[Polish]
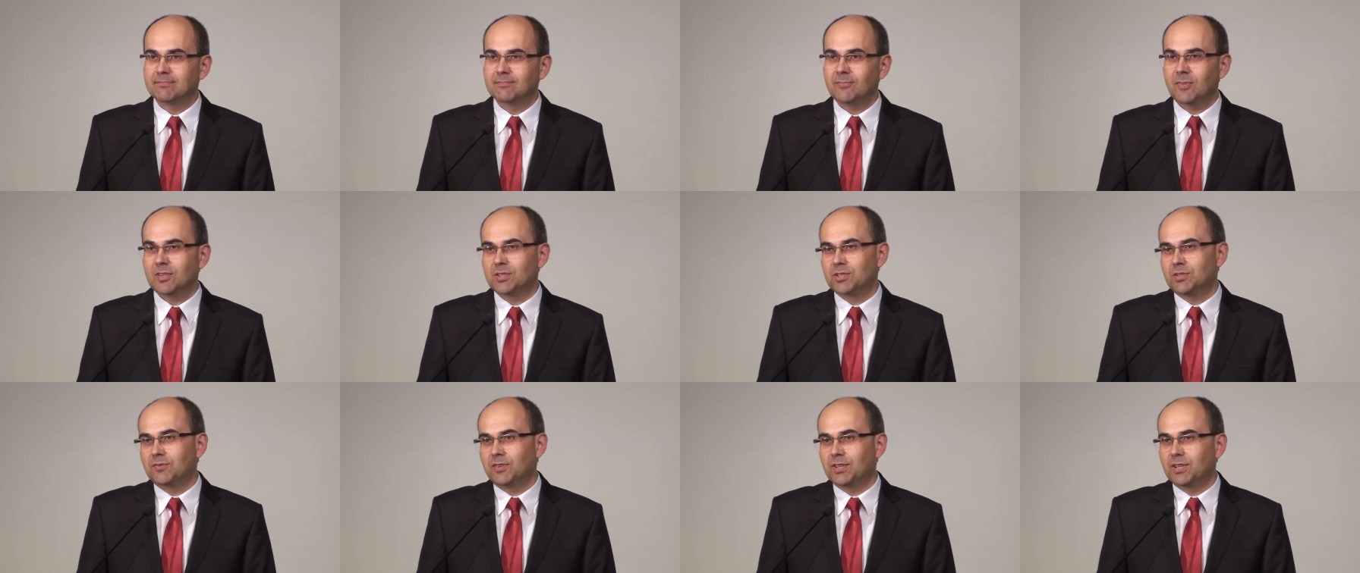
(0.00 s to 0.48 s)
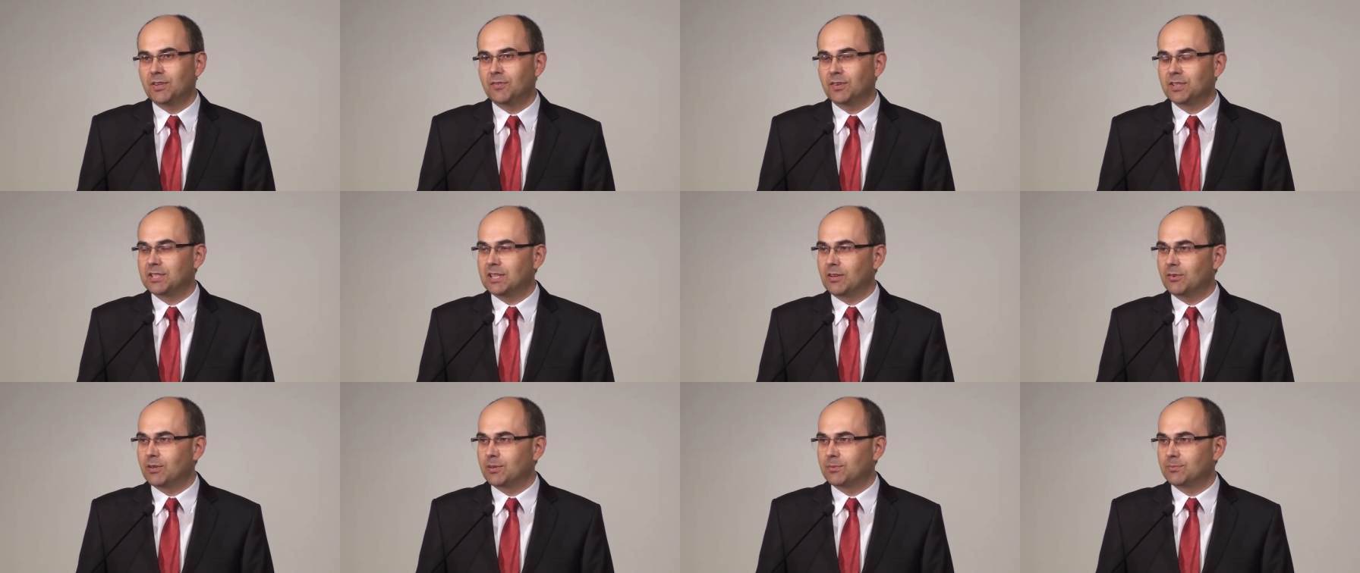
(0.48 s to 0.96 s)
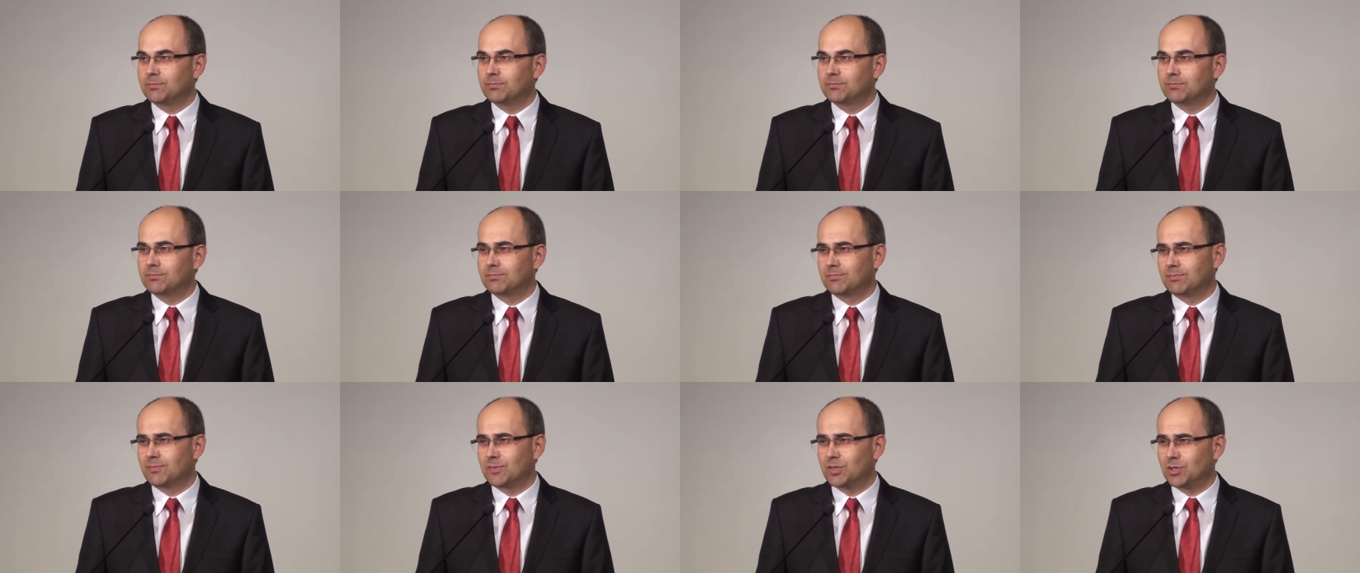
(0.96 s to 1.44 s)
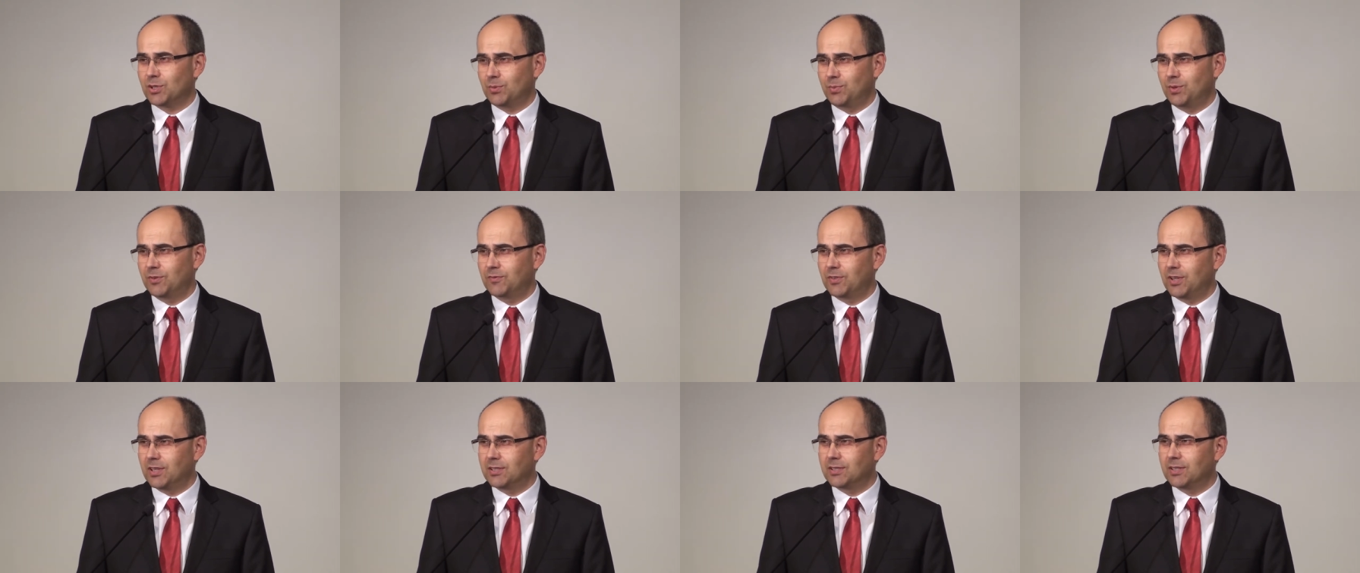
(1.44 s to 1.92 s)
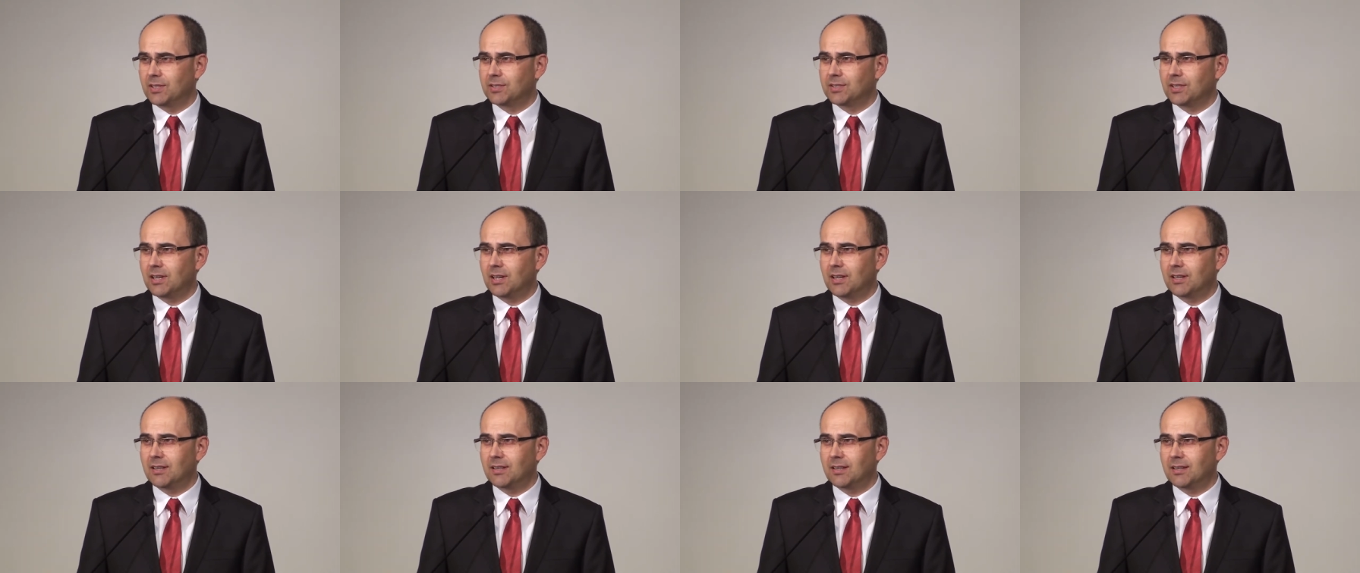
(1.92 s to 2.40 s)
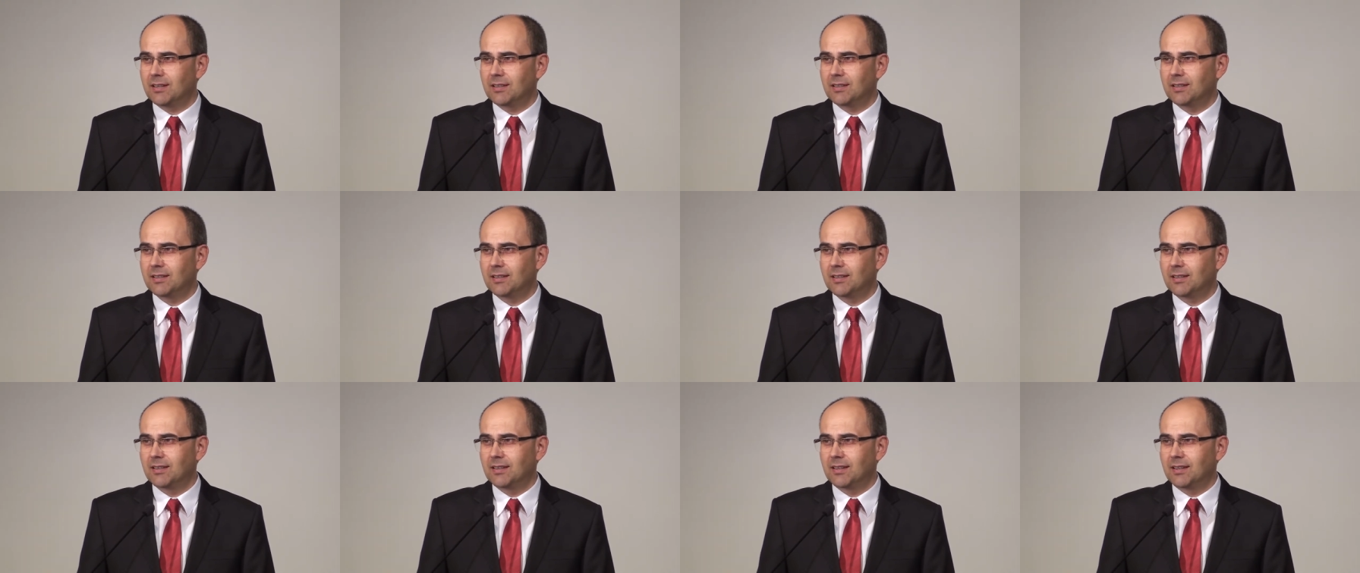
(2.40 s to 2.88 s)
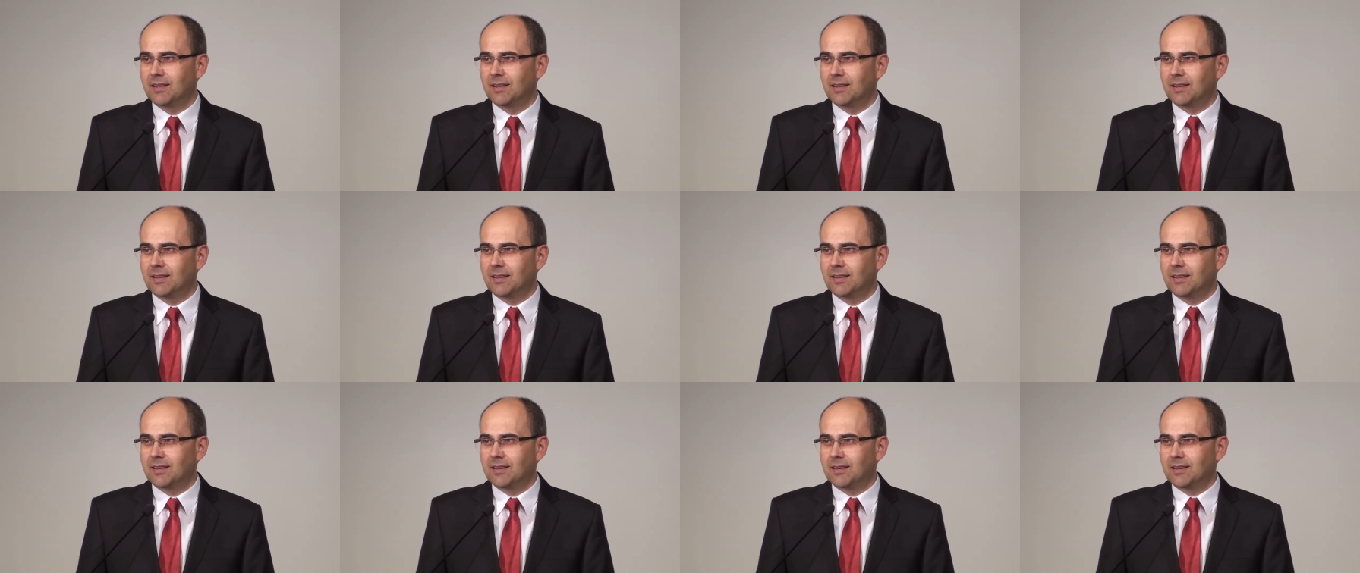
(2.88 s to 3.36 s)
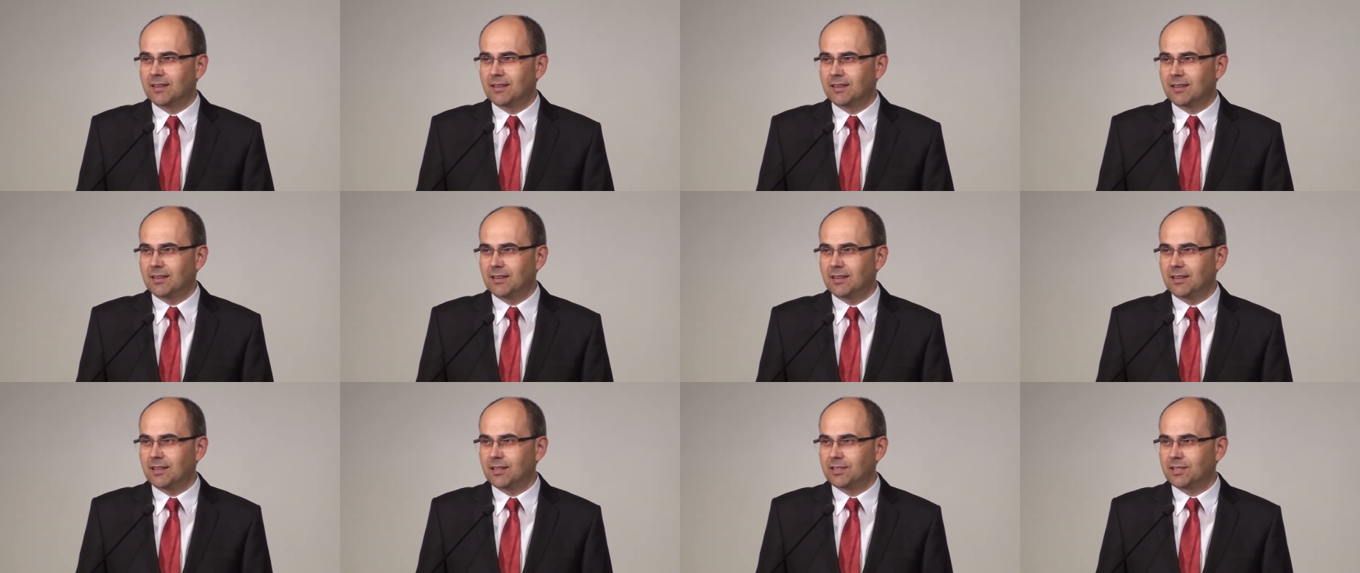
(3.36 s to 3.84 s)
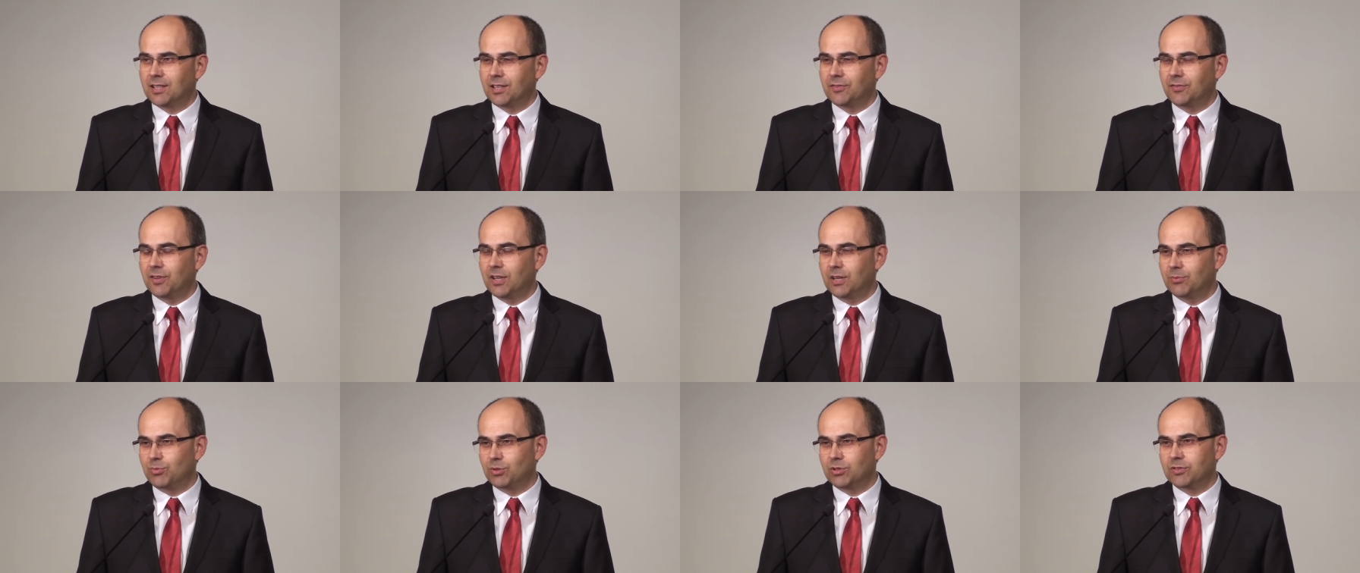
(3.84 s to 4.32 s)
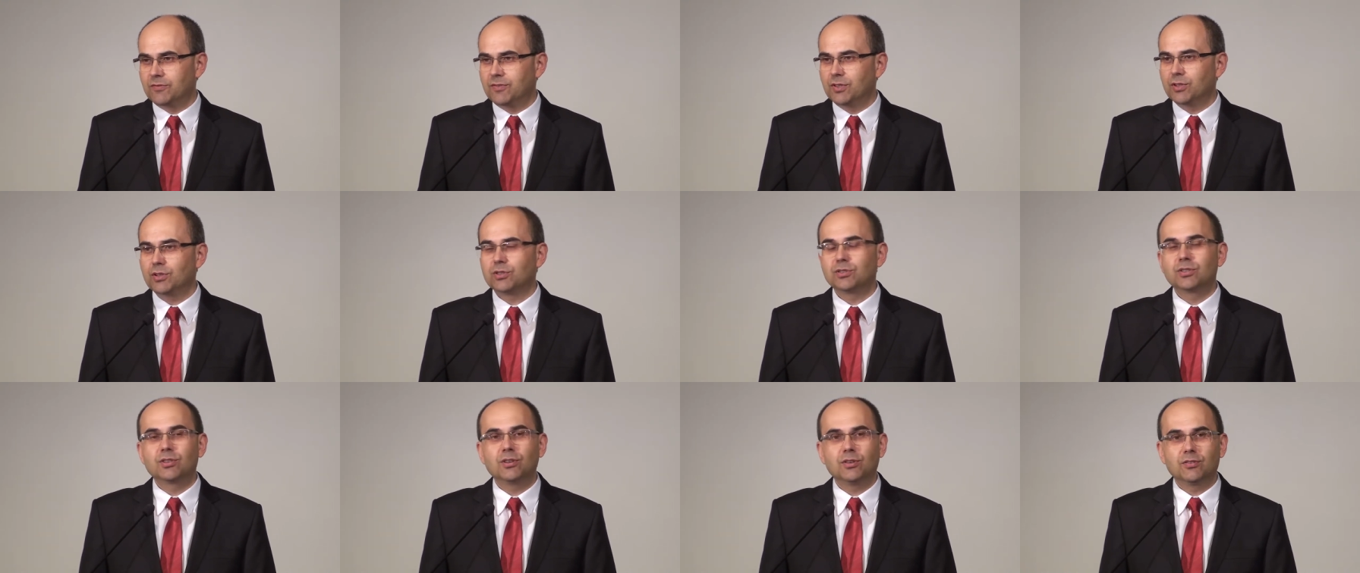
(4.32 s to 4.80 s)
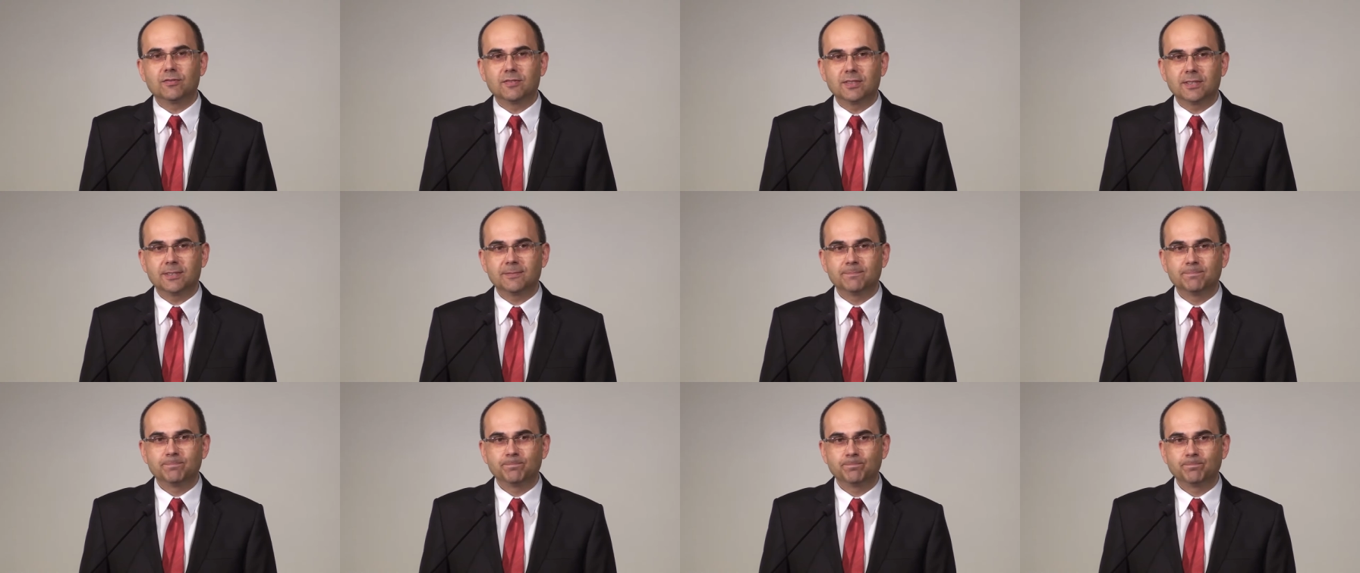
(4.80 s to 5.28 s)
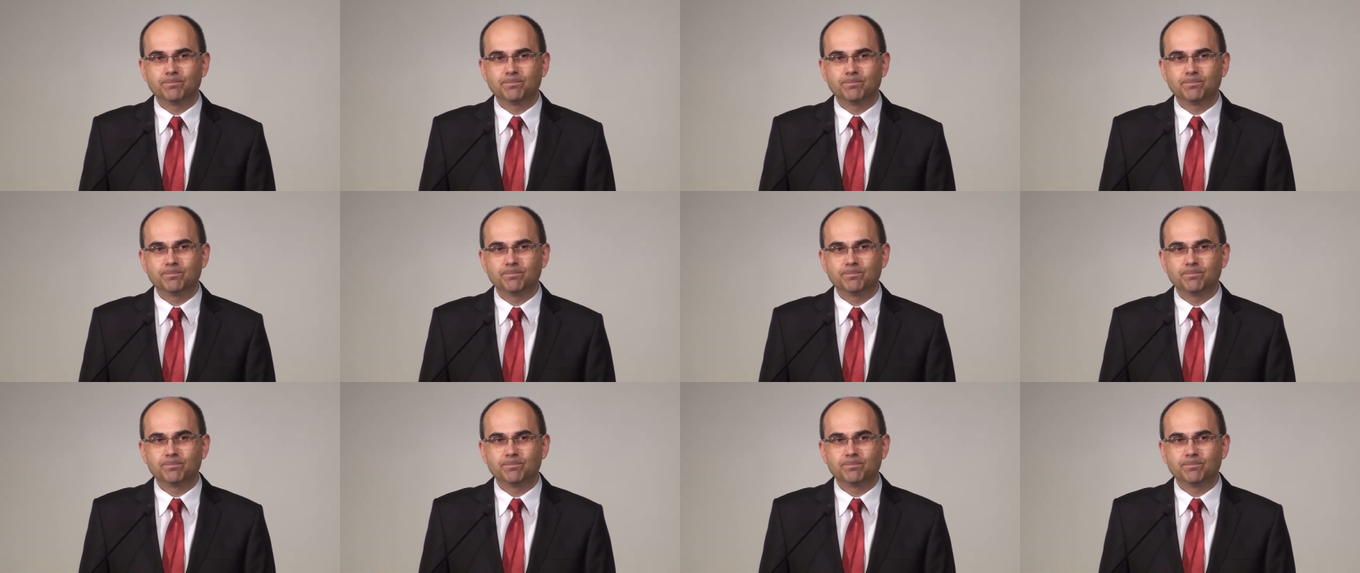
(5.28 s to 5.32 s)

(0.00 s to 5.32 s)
Właściwie nie wiedziałem, co powiedzieć, ale, ale te chwile były wyjątkowe.